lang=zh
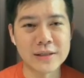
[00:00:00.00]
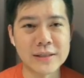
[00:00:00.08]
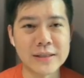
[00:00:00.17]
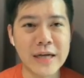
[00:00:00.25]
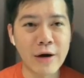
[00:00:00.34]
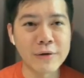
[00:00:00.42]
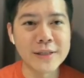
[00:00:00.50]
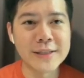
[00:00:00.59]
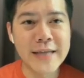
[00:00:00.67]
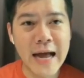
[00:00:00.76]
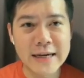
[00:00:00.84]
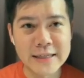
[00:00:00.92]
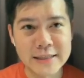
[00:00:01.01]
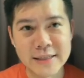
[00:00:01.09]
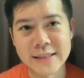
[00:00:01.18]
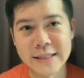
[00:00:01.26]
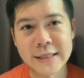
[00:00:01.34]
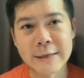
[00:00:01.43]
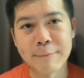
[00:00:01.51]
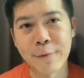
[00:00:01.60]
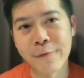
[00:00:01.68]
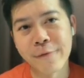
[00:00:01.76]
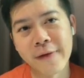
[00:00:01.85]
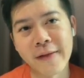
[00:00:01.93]
交易压力的这个
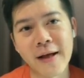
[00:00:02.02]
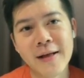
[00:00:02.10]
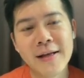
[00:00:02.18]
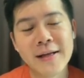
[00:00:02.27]
部分了。